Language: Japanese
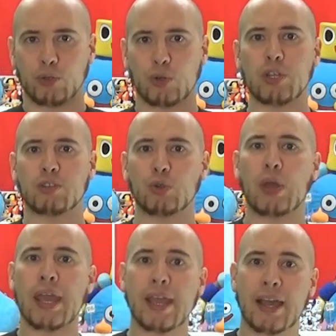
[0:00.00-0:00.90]
ソニックの
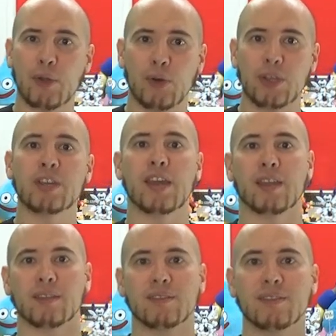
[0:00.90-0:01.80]
映画の意
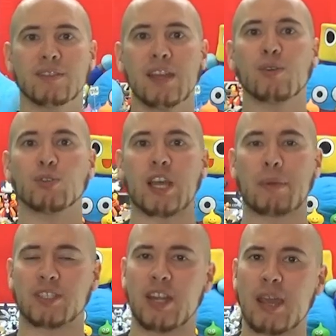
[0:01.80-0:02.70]
見でございま
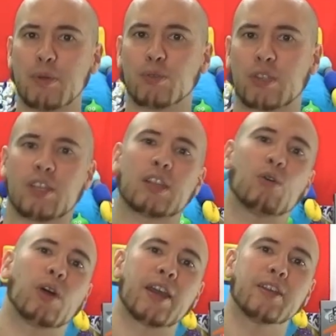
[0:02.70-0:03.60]
すレビューって言った
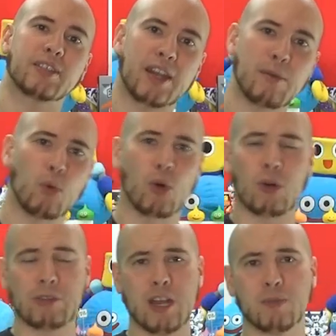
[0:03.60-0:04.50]
方がいいですかねも
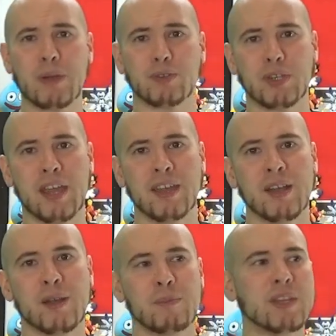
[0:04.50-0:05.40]
うなるべくね
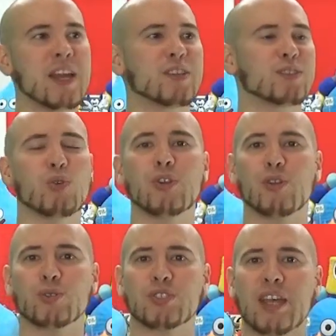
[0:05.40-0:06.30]
みんなにストーリー
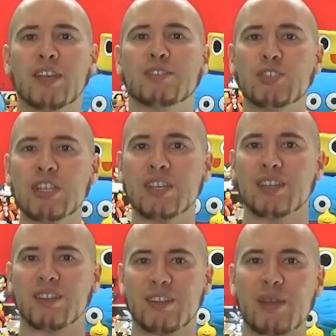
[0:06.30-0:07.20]
を伝えずに
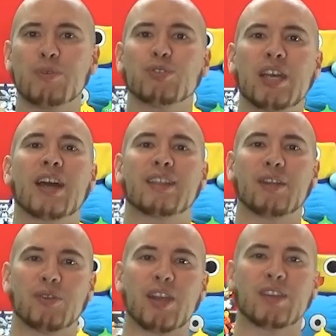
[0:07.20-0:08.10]
レビューしたかった
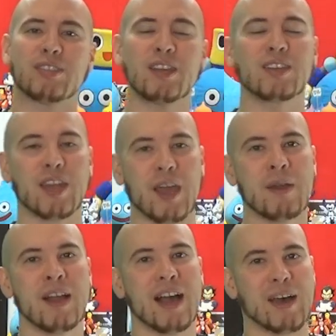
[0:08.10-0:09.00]
のでぜひね
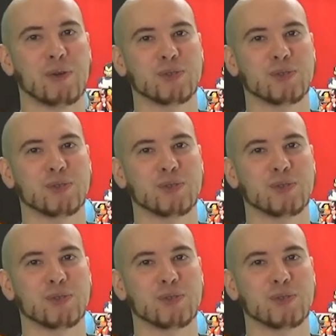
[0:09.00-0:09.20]
あの